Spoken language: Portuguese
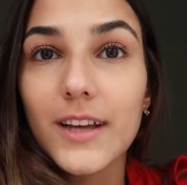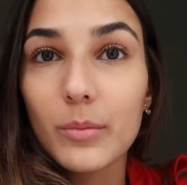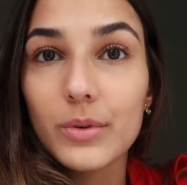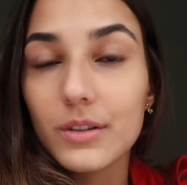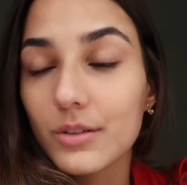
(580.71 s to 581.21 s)

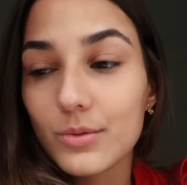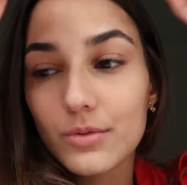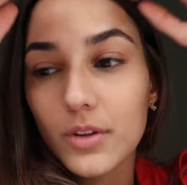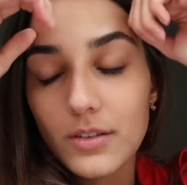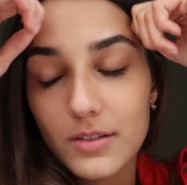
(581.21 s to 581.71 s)
sabe?
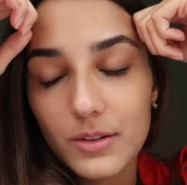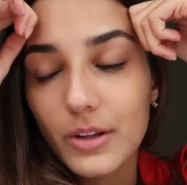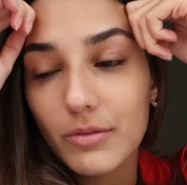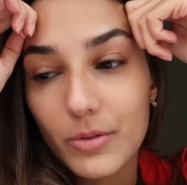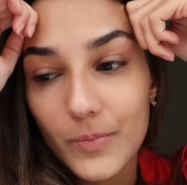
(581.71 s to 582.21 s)
Não, nossa, é
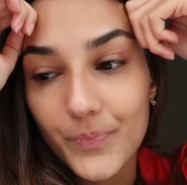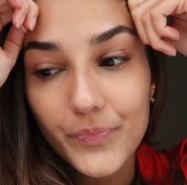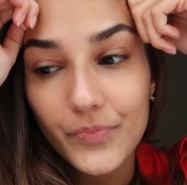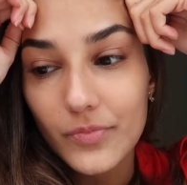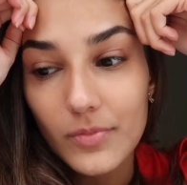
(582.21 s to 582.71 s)
horrível.
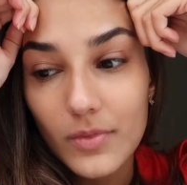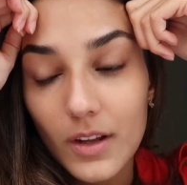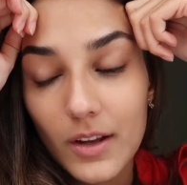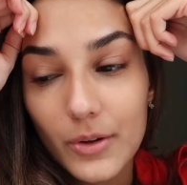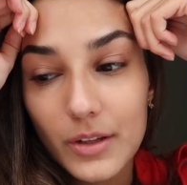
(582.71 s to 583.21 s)

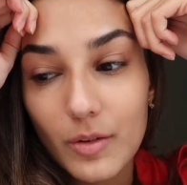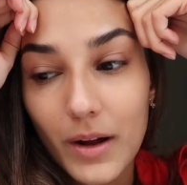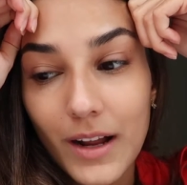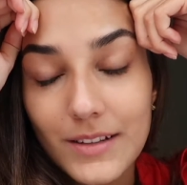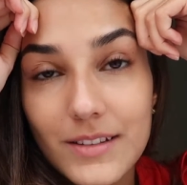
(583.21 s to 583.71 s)
É horrível,
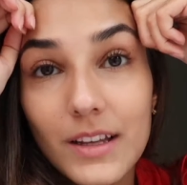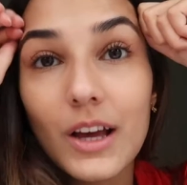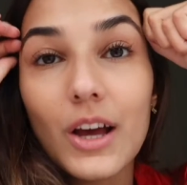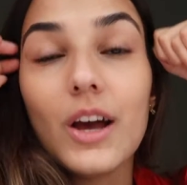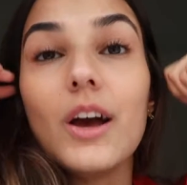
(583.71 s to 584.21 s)
mas
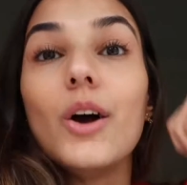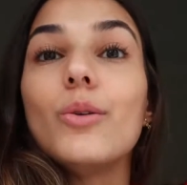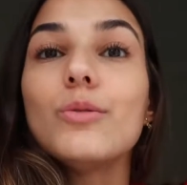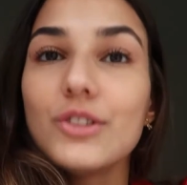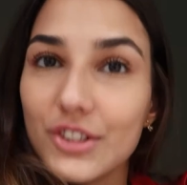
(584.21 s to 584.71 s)

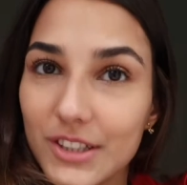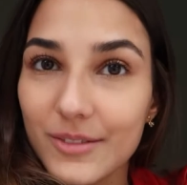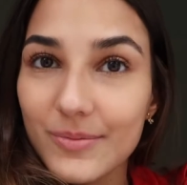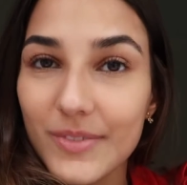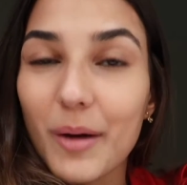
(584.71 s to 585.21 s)
um
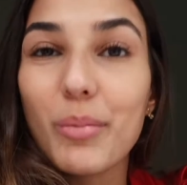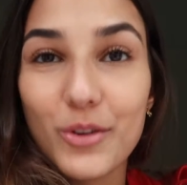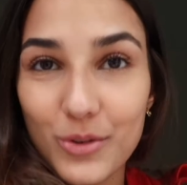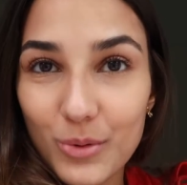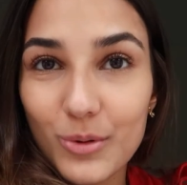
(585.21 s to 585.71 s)
dia
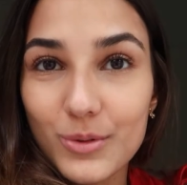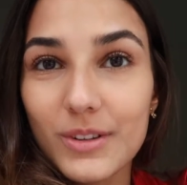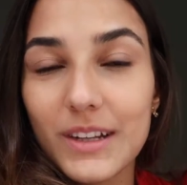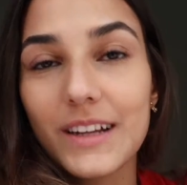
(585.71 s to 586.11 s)
após o outro,